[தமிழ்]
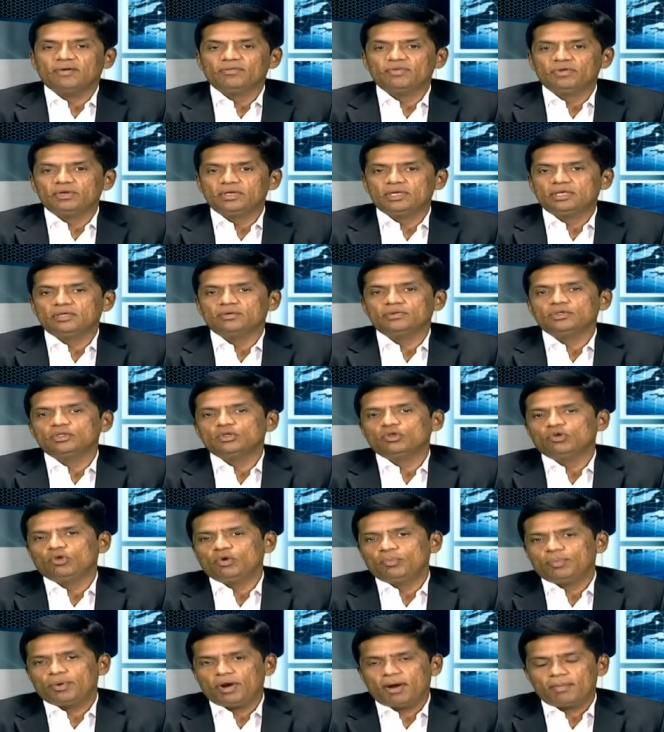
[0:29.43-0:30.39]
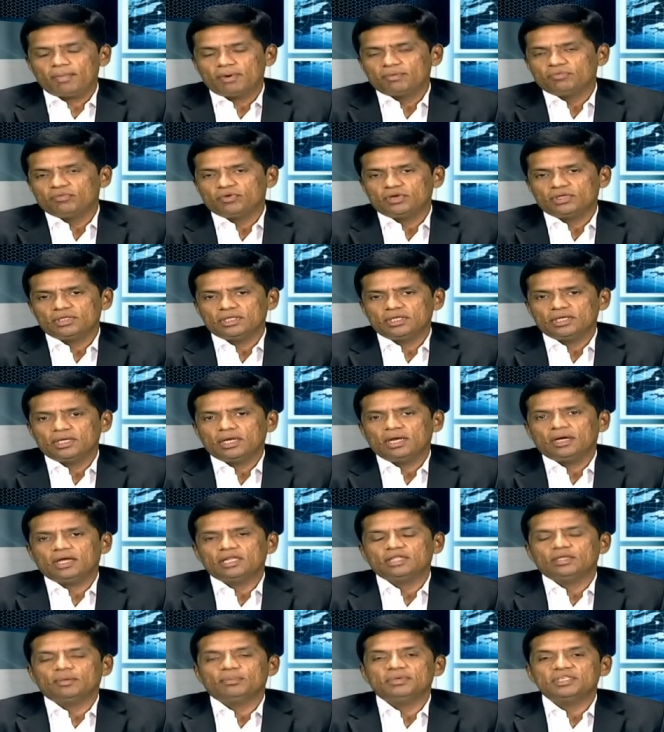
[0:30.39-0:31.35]
அவருக்கு வந்து ஒரு ப்ராப்ளம் வருது
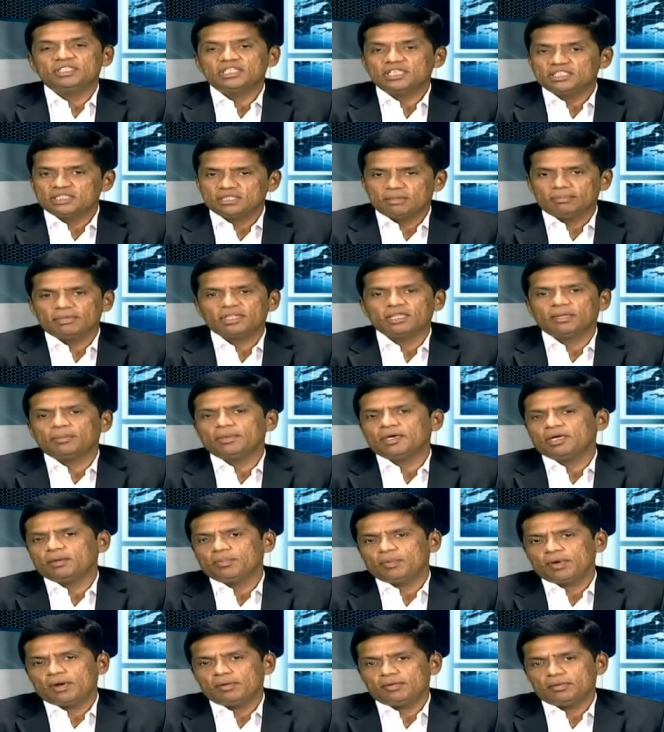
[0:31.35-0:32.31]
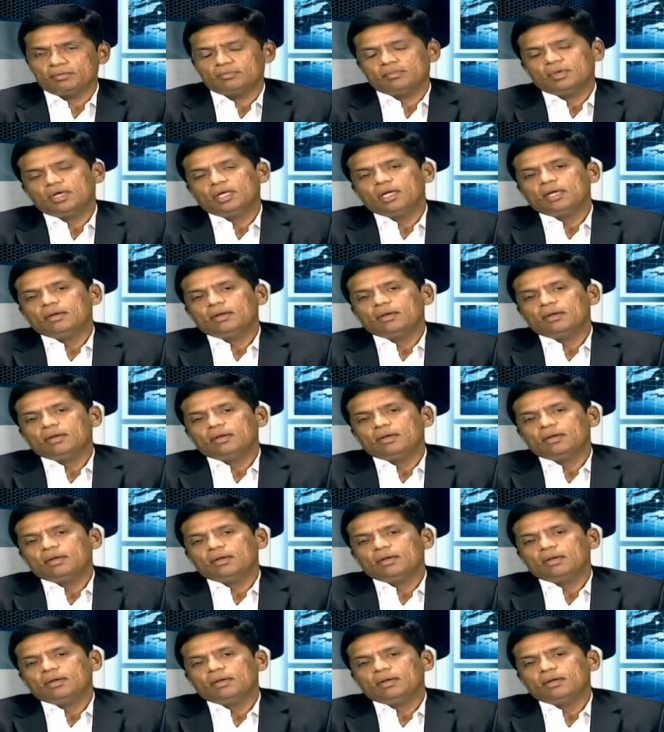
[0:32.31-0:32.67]
அந்த பிஸ்னஸ் சம்மந்தப்பட்ட ப்ராப்ளம்